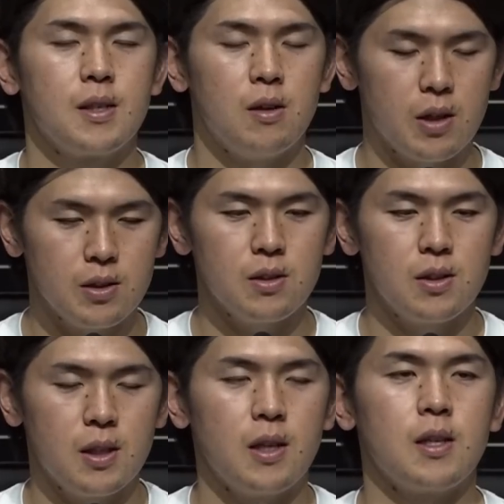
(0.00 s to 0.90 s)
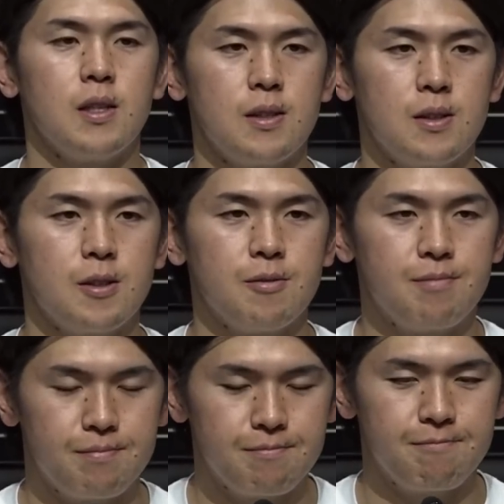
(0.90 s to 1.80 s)
変わらずやっていきたいです
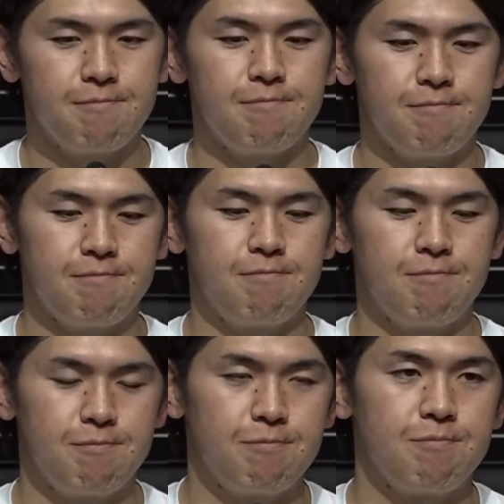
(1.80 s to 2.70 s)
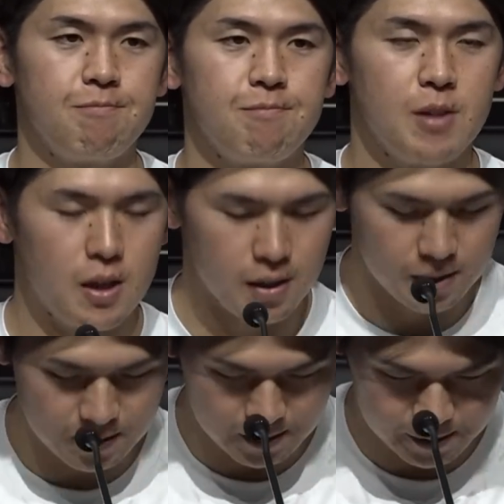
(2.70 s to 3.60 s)
どうもありがとうございましたありがと
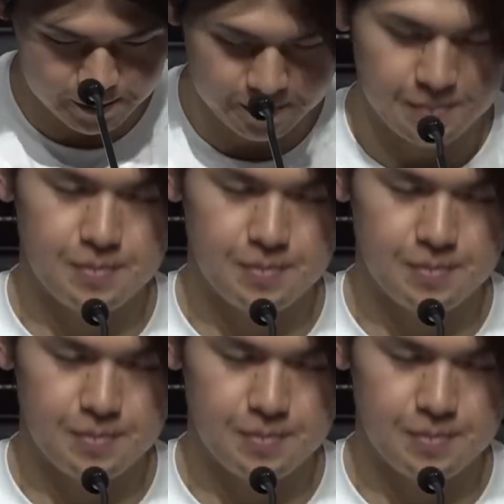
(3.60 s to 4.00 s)
うございます